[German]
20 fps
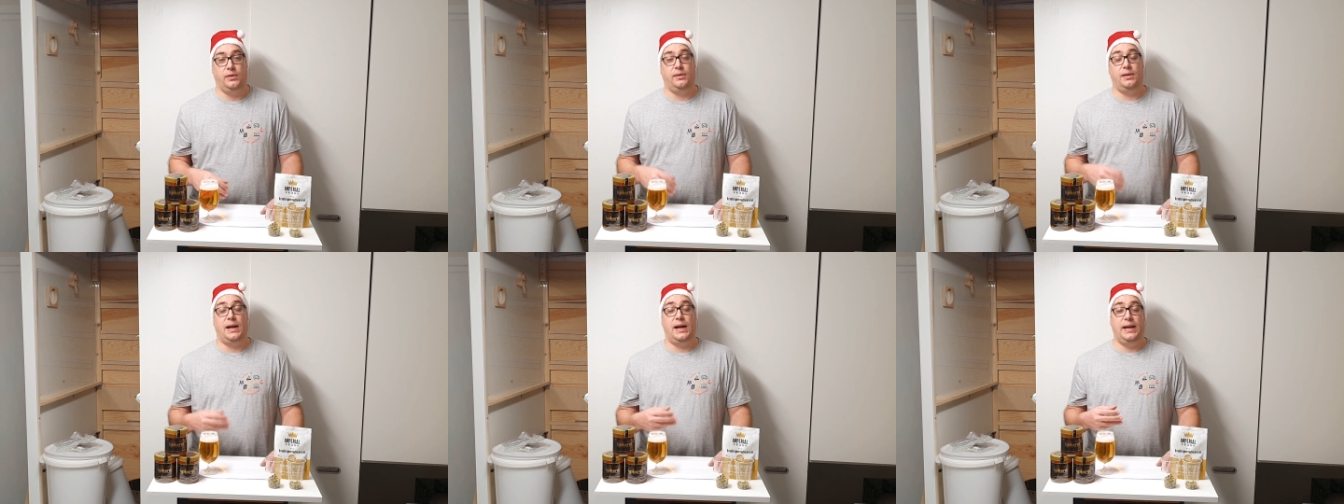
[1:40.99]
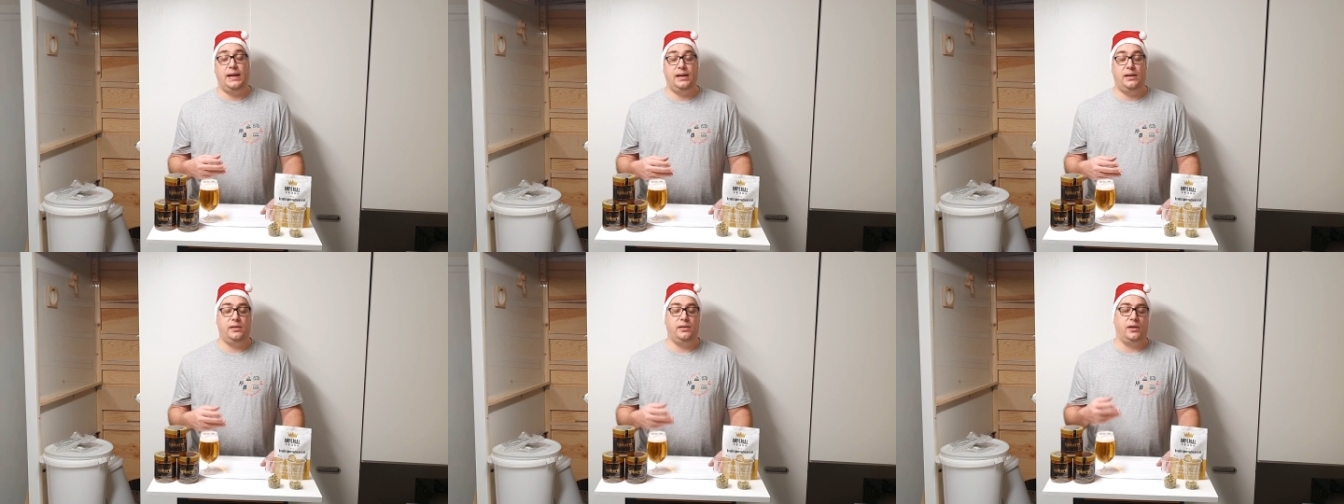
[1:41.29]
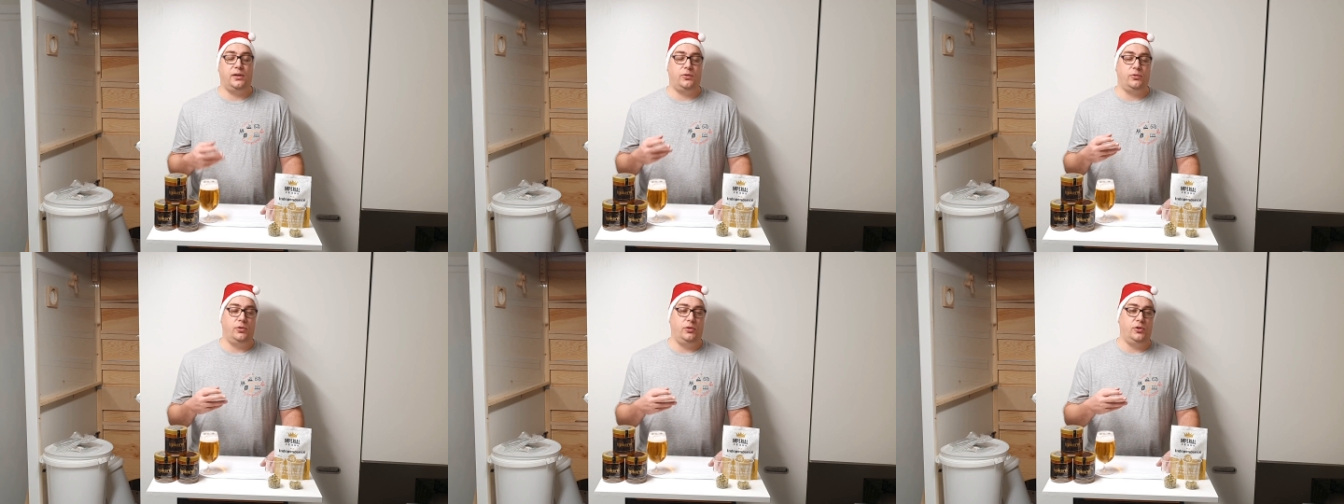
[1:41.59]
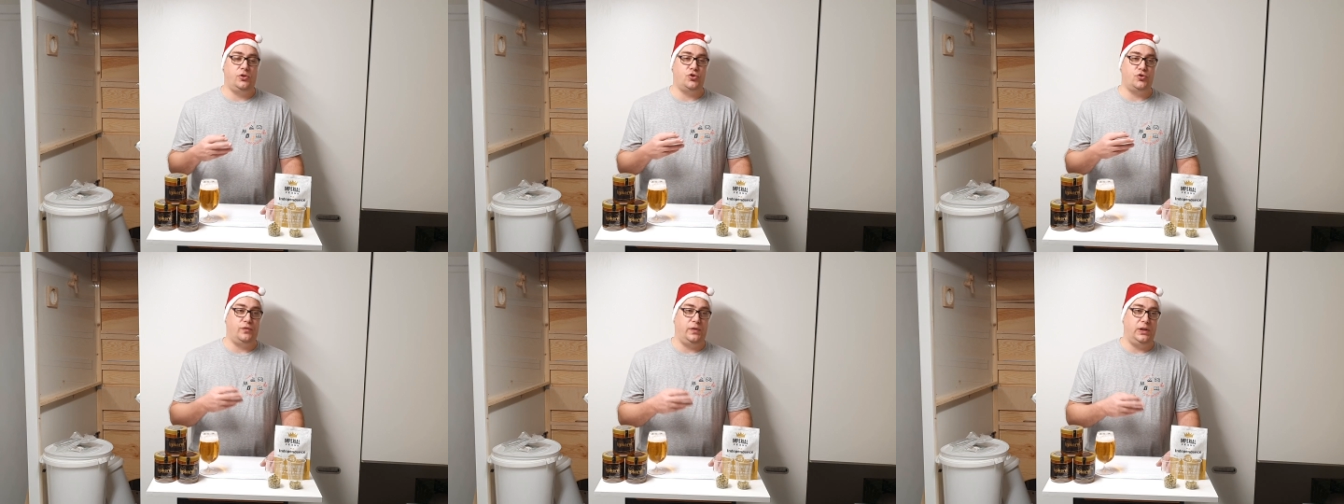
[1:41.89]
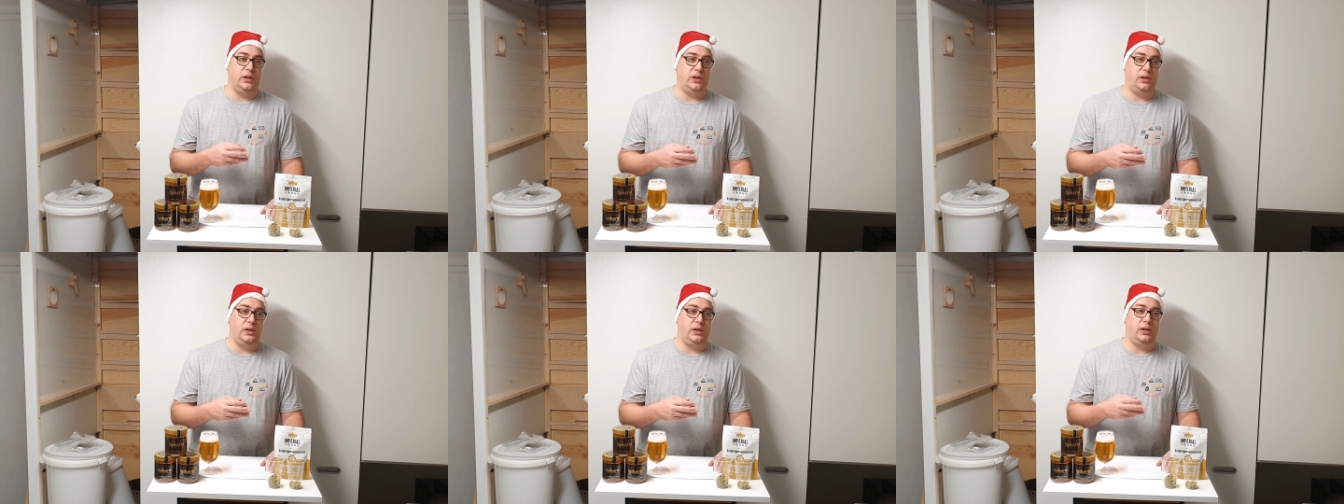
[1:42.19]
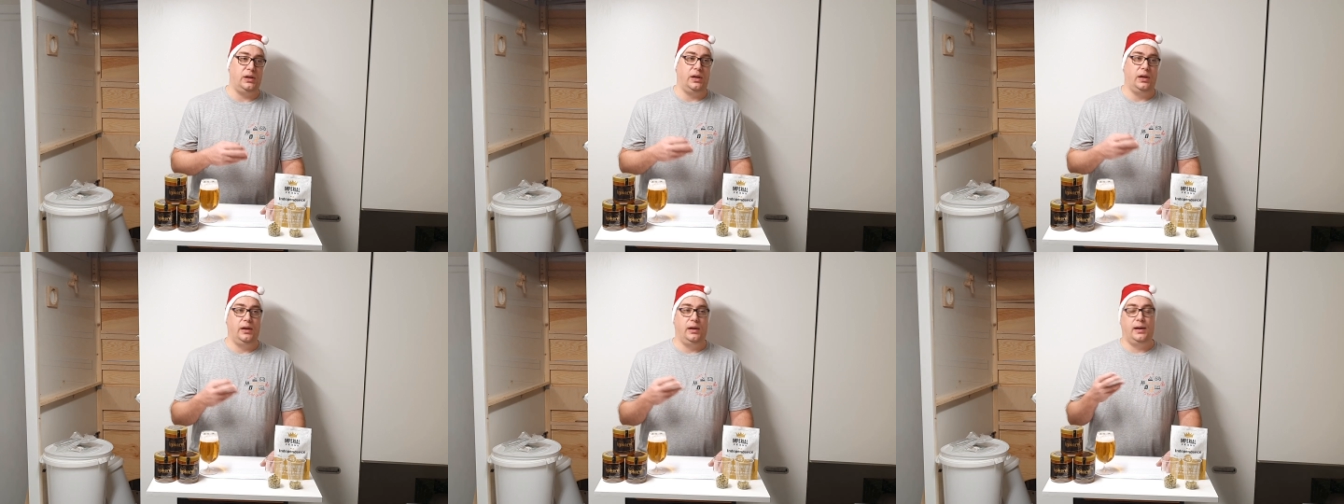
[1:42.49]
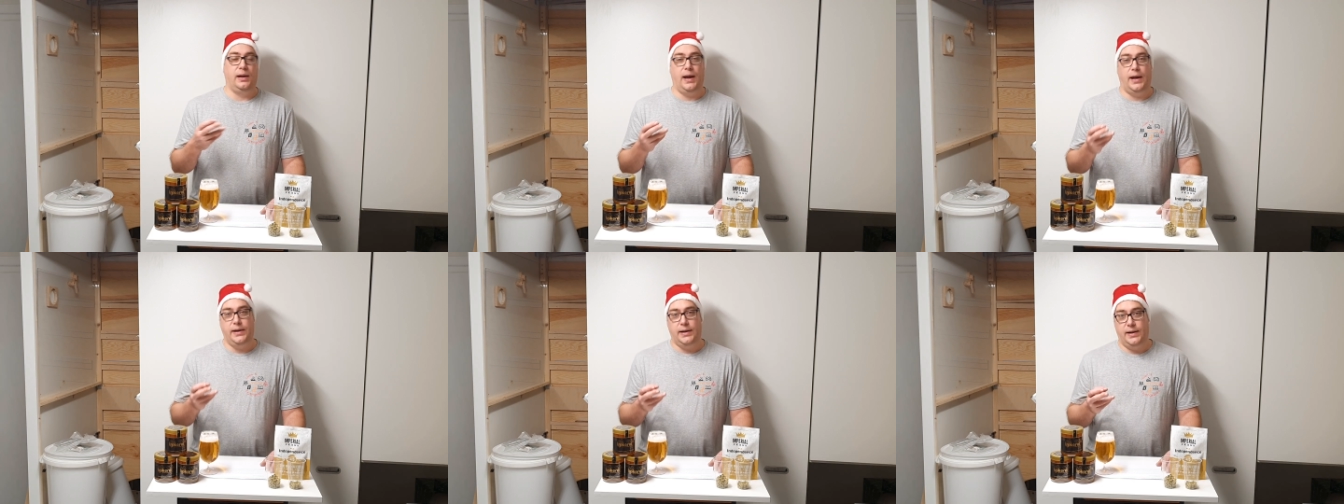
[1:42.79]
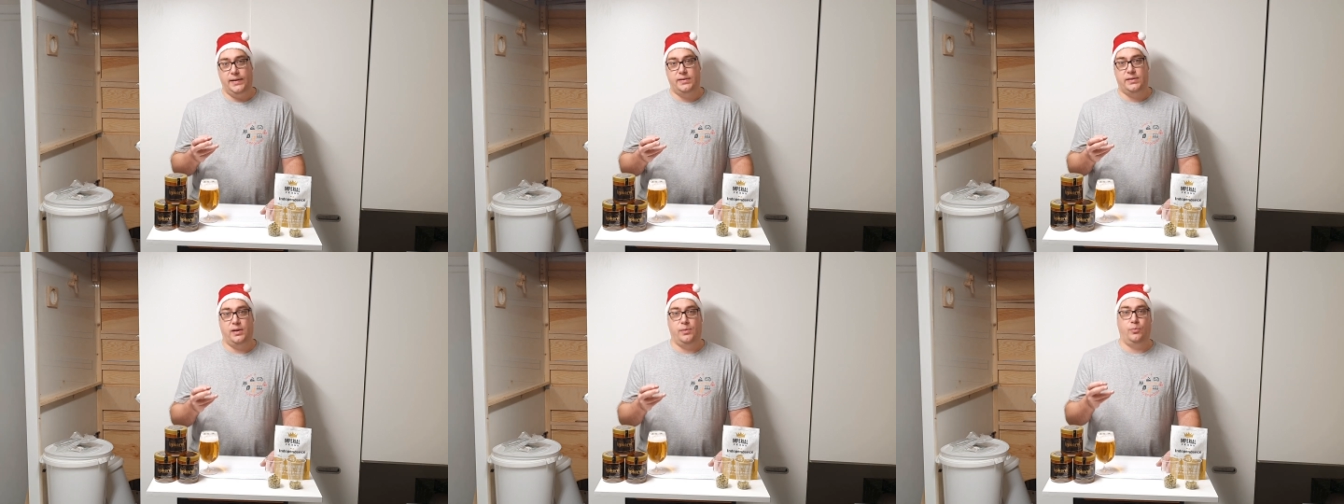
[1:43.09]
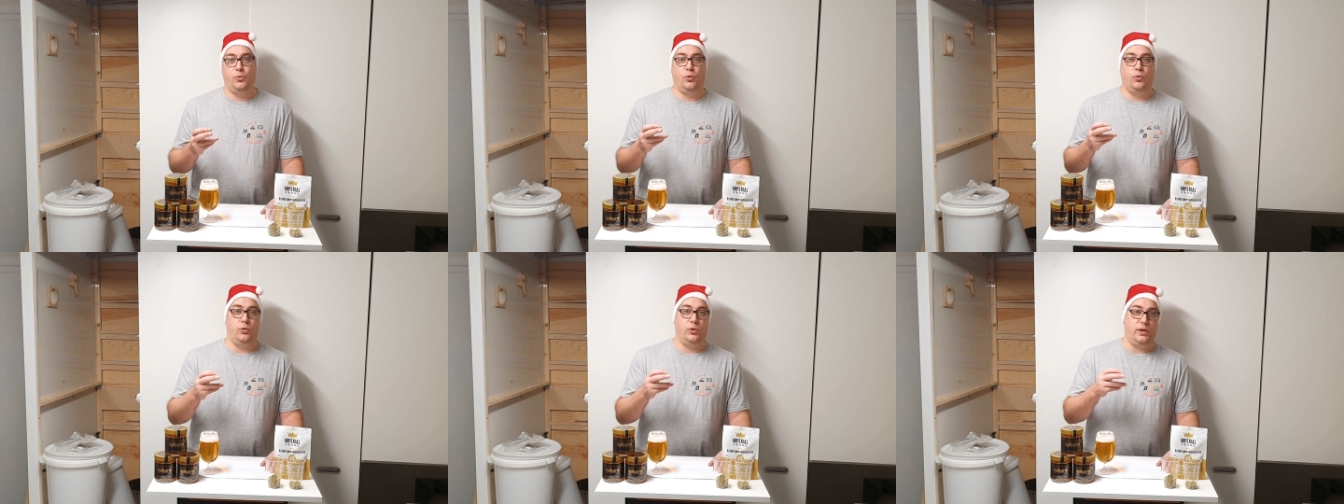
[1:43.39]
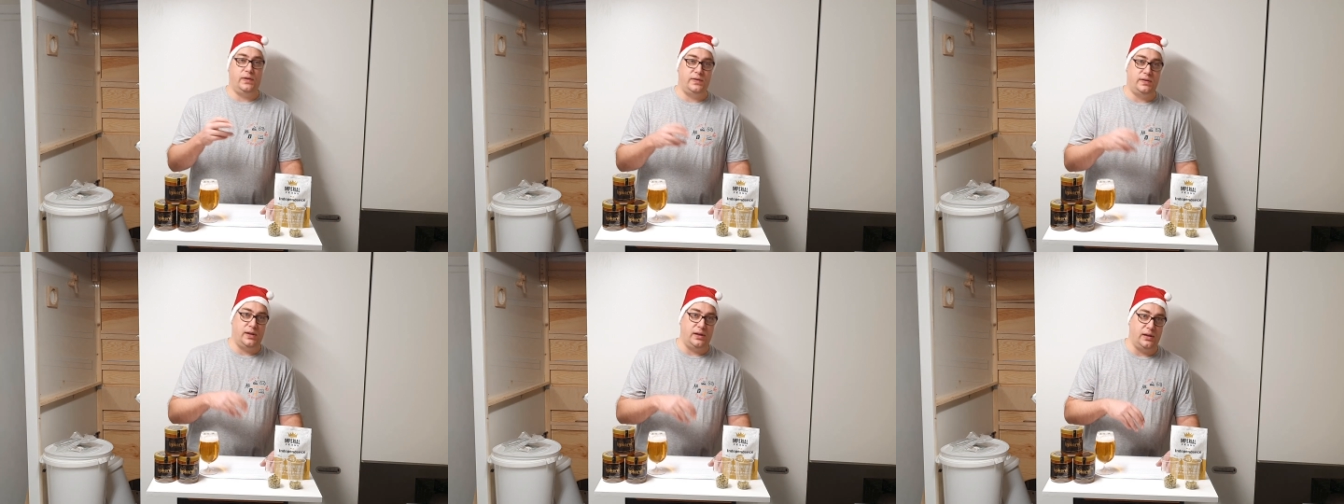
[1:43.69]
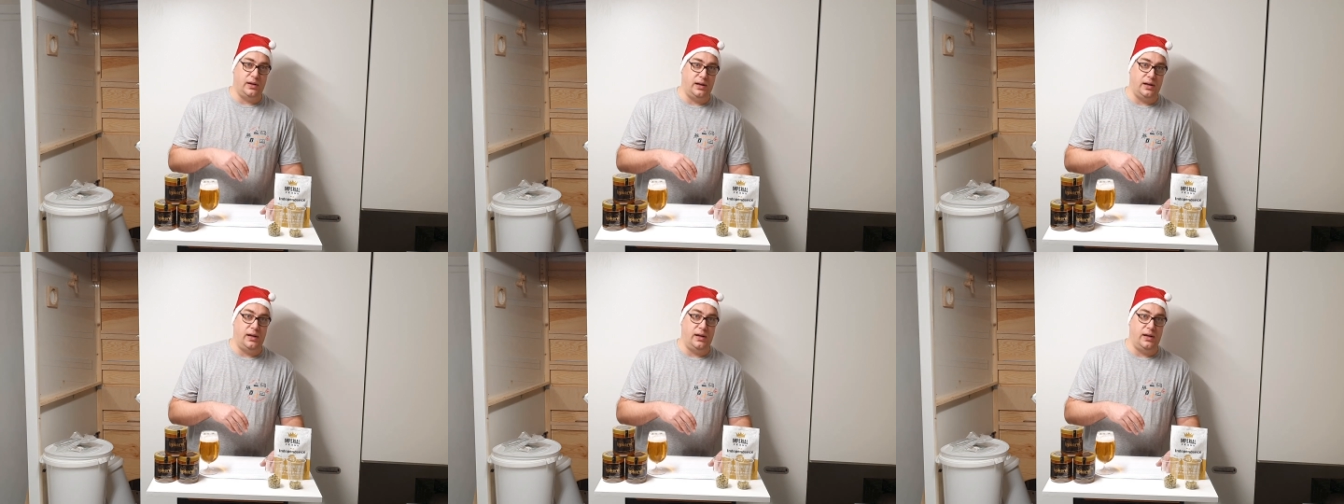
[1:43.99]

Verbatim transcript: Daher natürlich schwierig, Reinheitsgebot etc.